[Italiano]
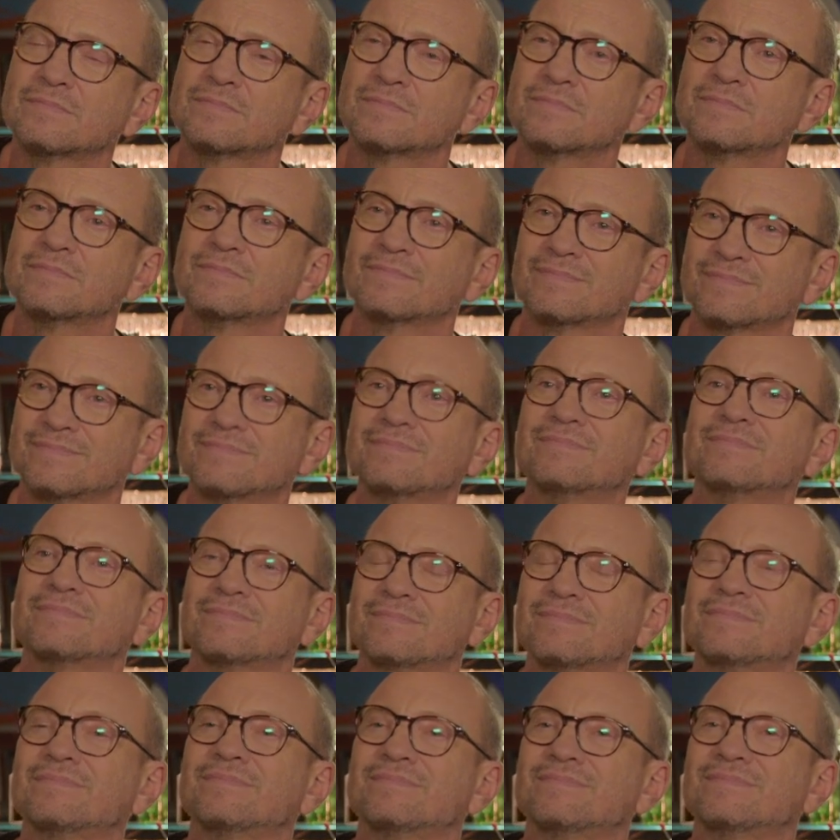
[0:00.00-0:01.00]

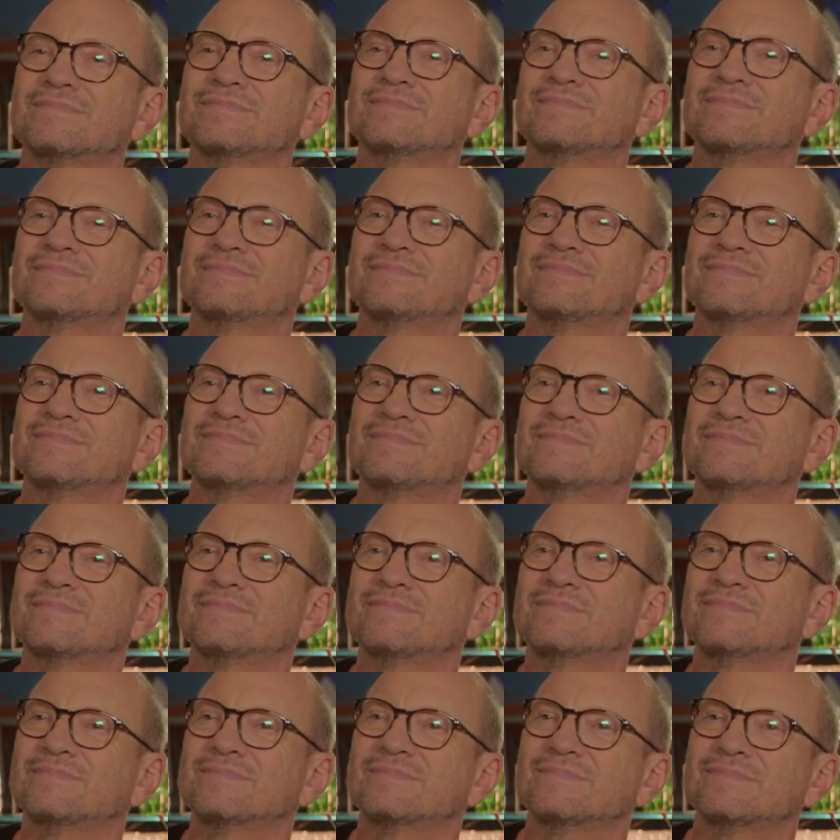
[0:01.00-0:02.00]
milanese, come tanti
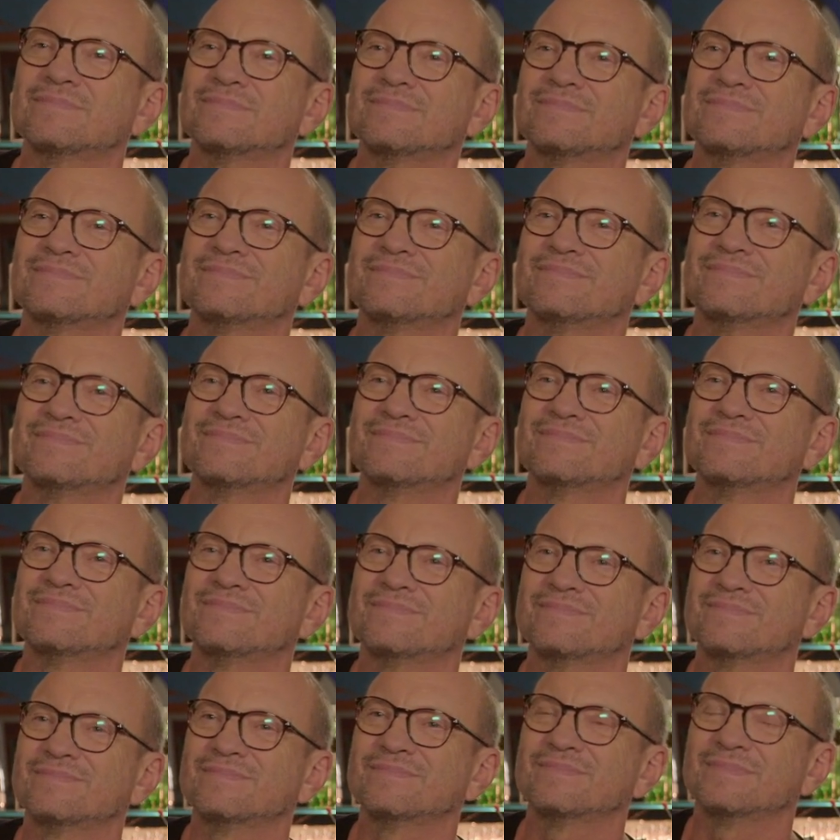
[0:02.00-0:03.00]
giovani di ultima
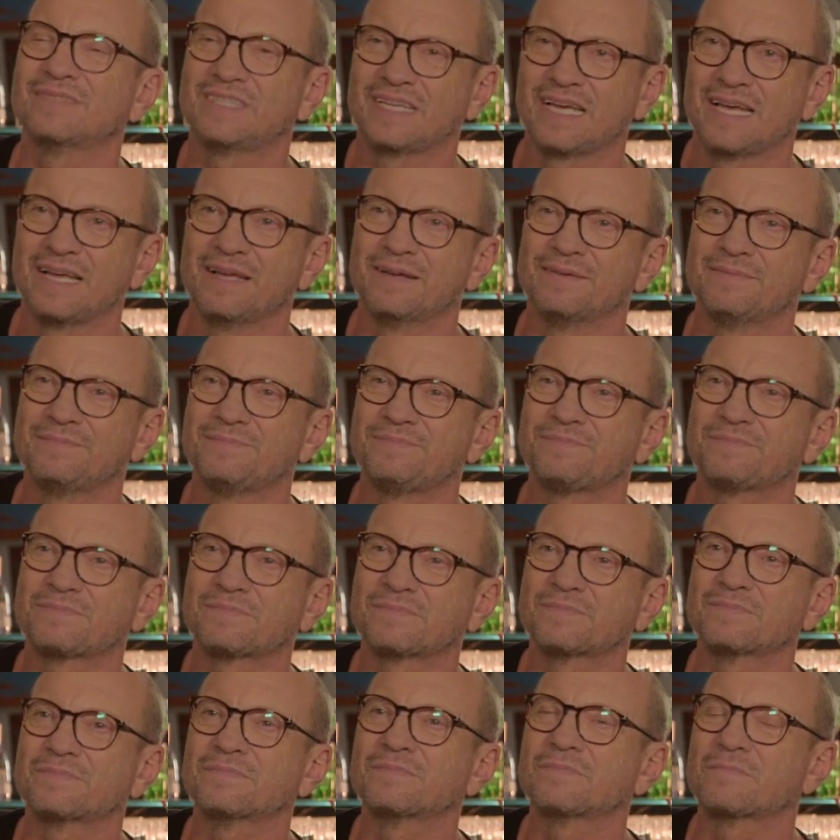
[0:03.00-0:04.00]
generazione sì. vengono
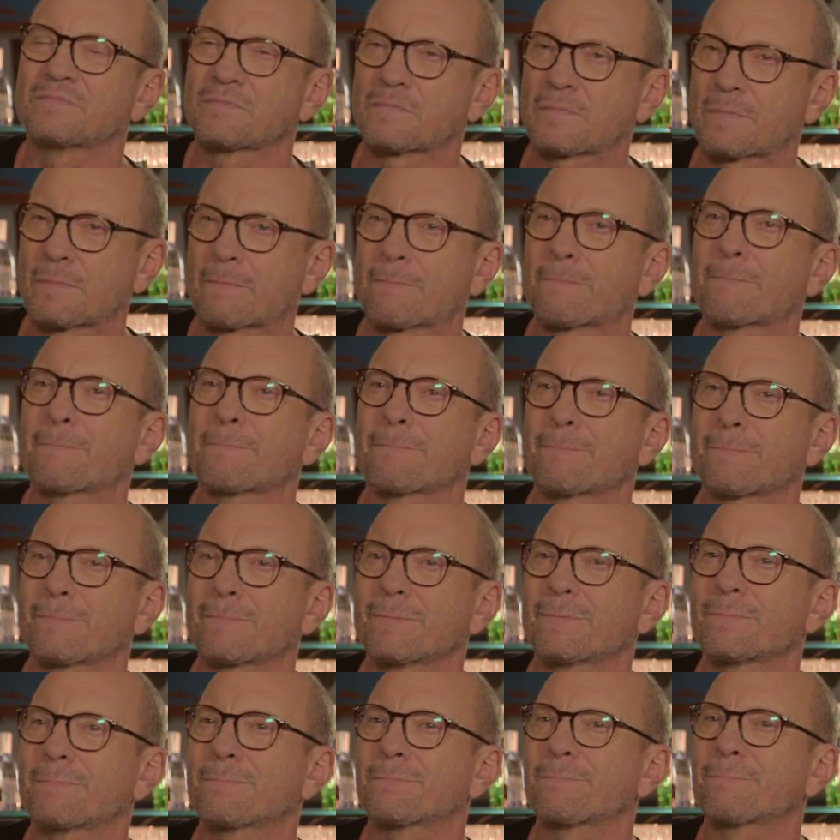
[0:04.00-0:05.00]
dalle
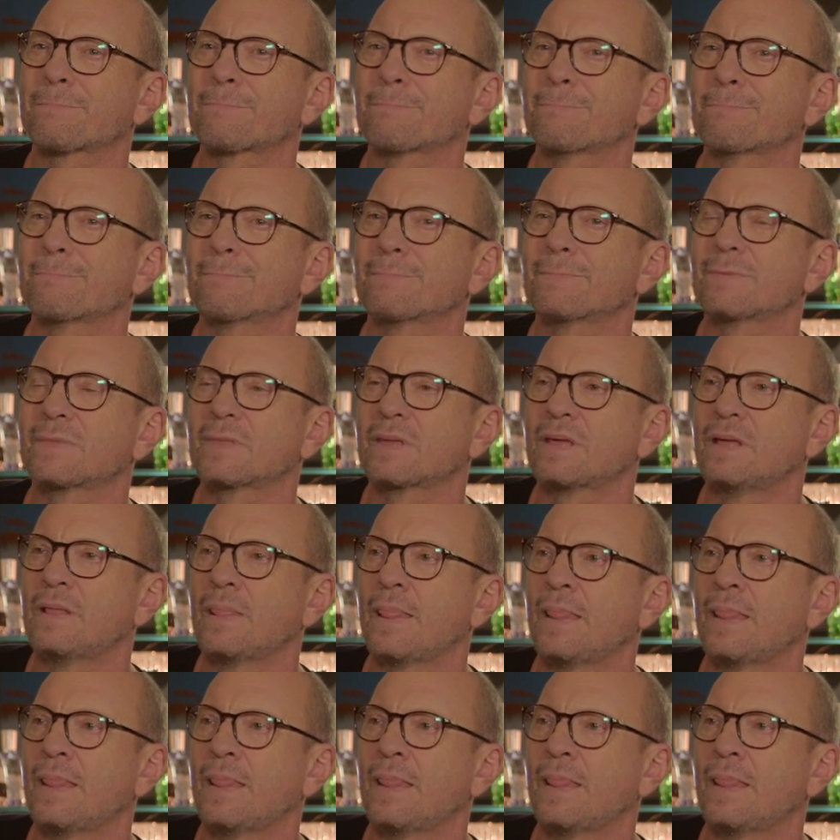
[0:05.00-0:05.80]
periferie. Cosa ne pensi?